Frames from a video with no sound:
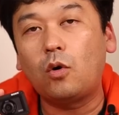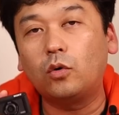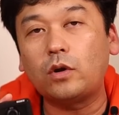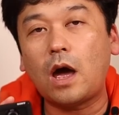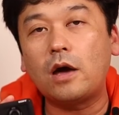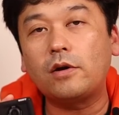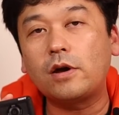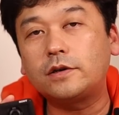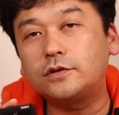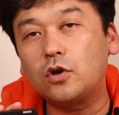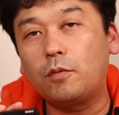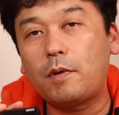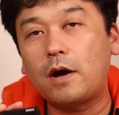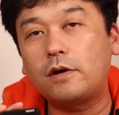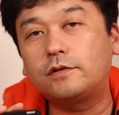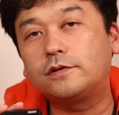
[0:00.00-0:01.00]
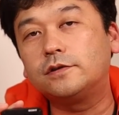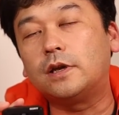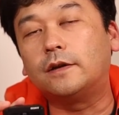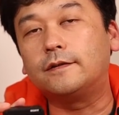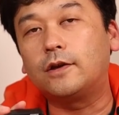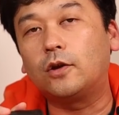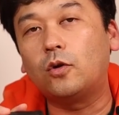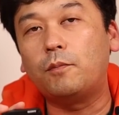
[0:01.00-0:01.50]
この RX0 M2 な
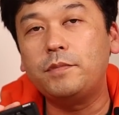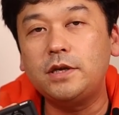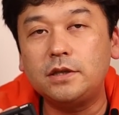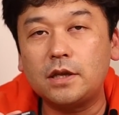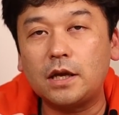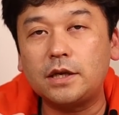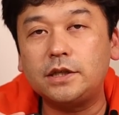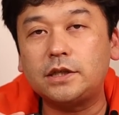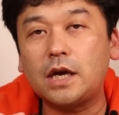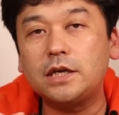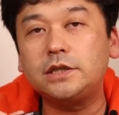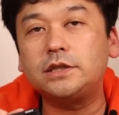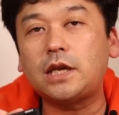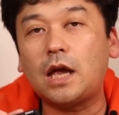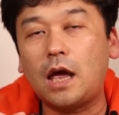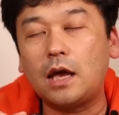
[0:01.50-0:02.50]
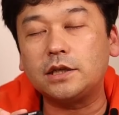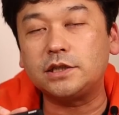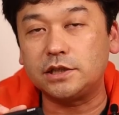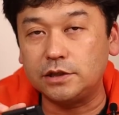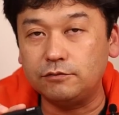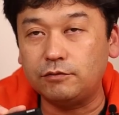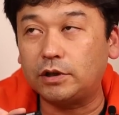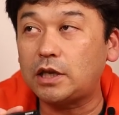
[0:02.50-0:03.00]
んですけどみんな期待した
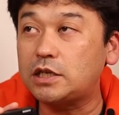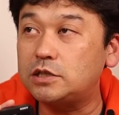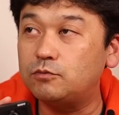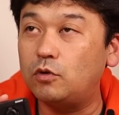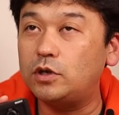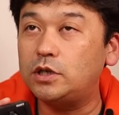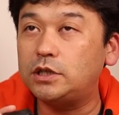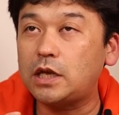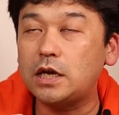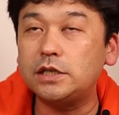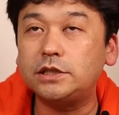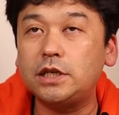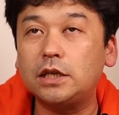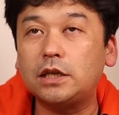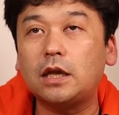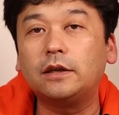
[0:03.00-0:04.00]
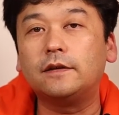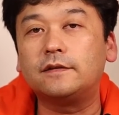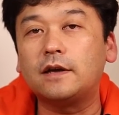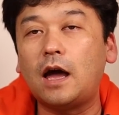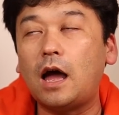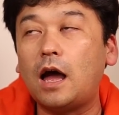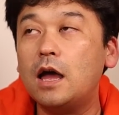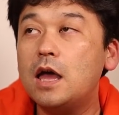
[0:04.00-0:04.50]
し私も期待していたんです
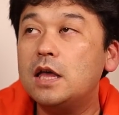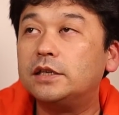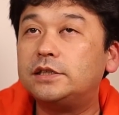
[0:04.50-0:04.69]
が